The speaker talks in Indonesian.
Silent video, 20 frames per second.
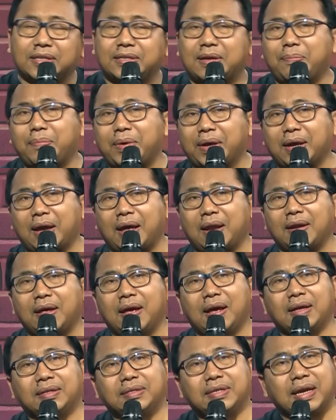sampaikan.
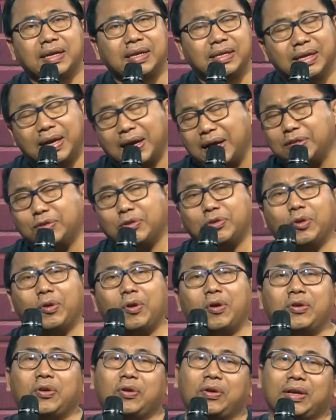Jadinya kan
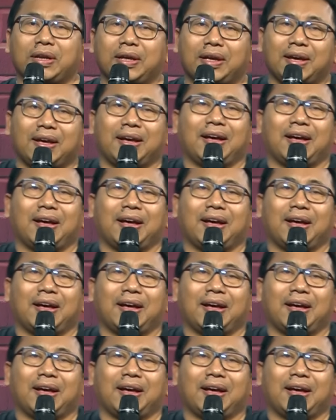sontoloyo ini.